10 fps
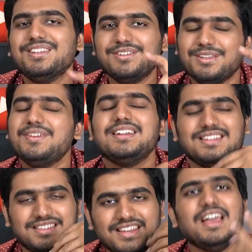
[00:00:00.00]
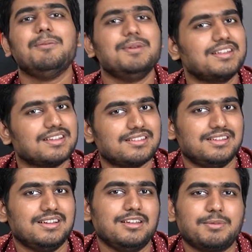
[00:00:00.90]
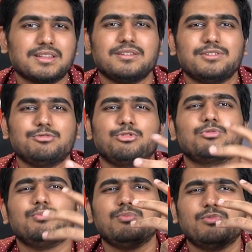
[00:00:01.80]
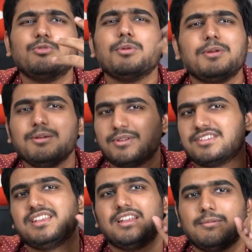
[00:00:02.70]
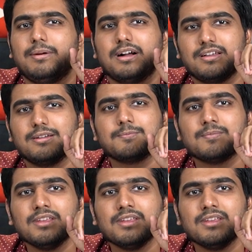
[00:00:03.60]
அது வந்து வீட்டில் தெரியாமல் இருக்கிறது தான் இந்த படத்தில் வந்து ஒரு ரொம்ப பெரிய பிரச்சனையாக நான் பார்க்குறேன்